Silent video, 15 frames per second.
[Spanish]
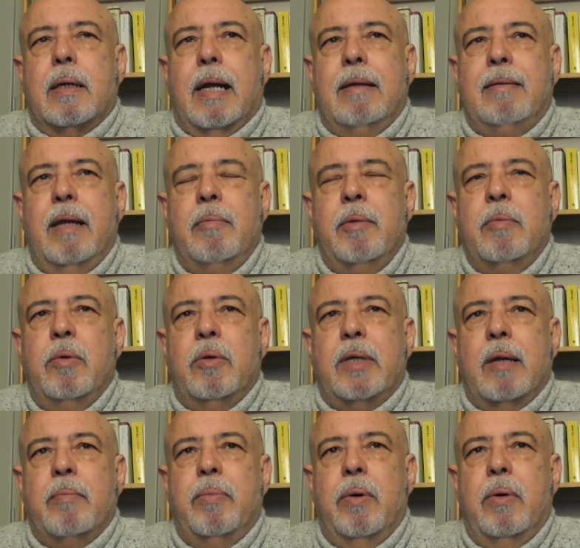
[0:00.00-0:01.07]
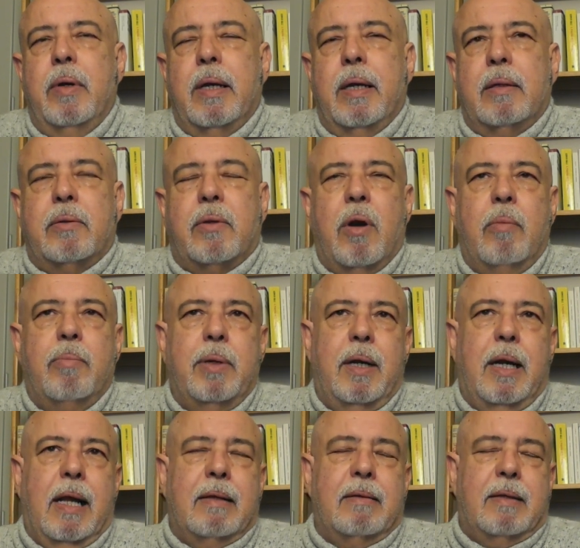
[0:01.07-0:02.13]
Casi al mismo tiempo, eh, Trump
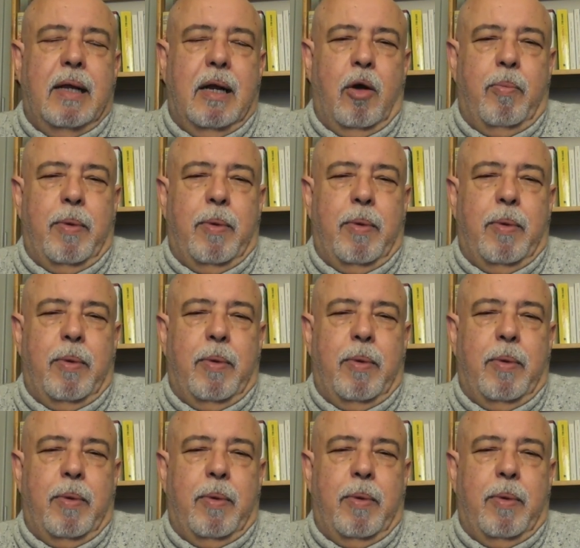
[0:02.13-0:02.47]
lanza la